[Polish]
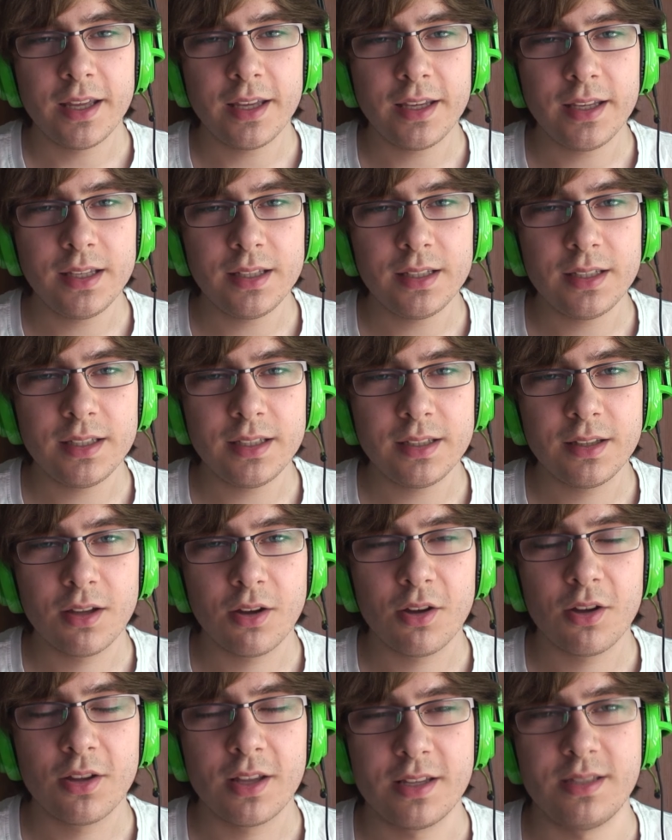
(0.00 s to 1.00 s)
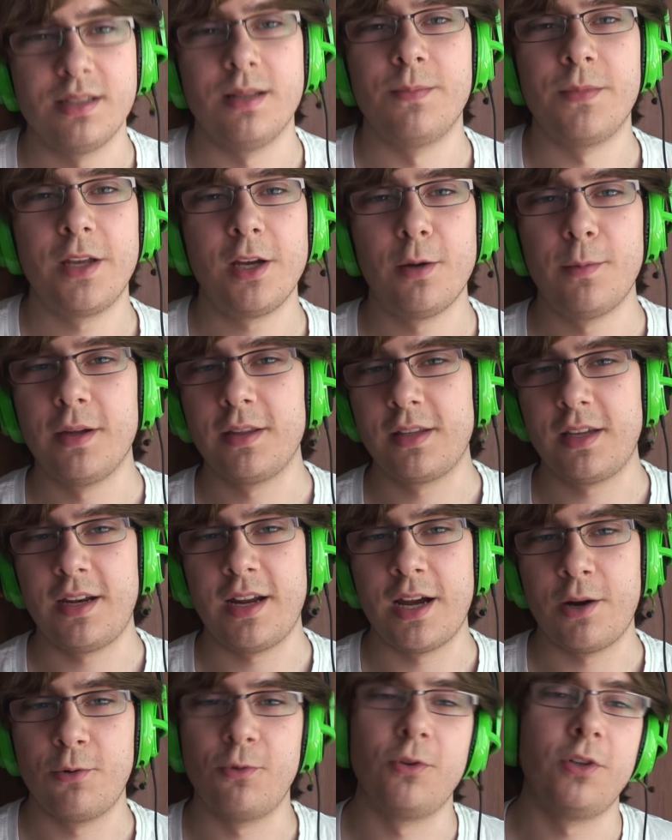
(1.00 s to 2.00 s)
I do następnego
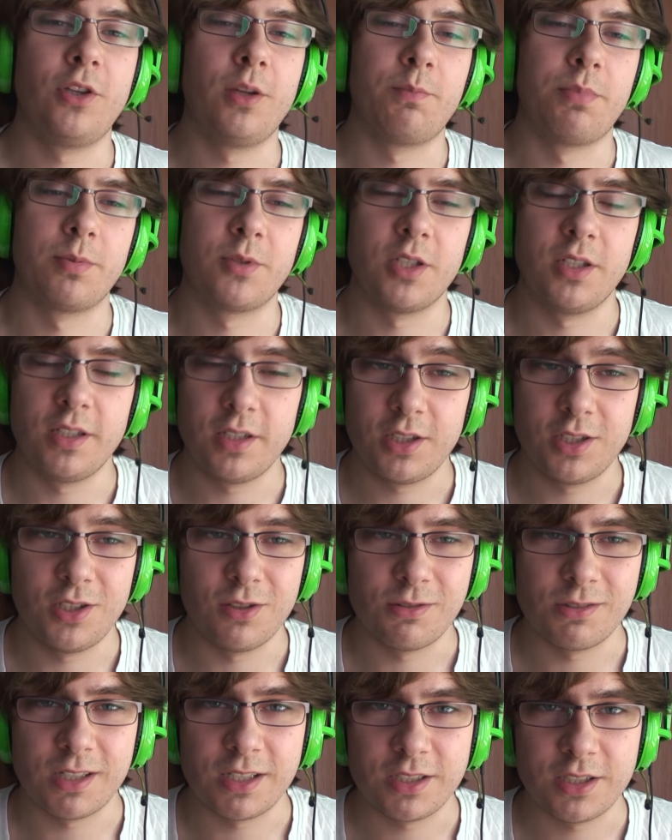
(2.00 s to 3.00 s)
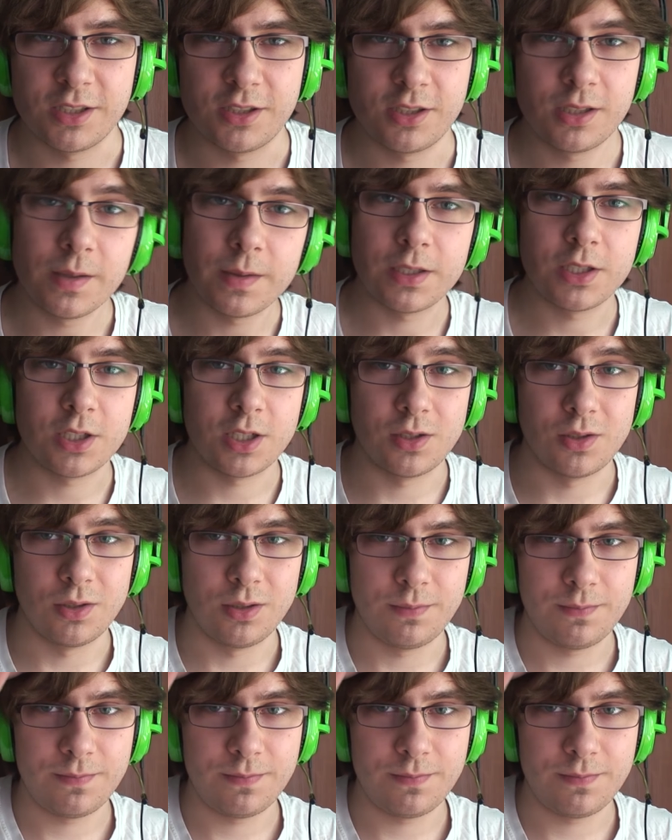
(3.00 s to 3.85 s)
materiału i do poprzednich jeśli nie oglądajcie, trzymajcie się, no i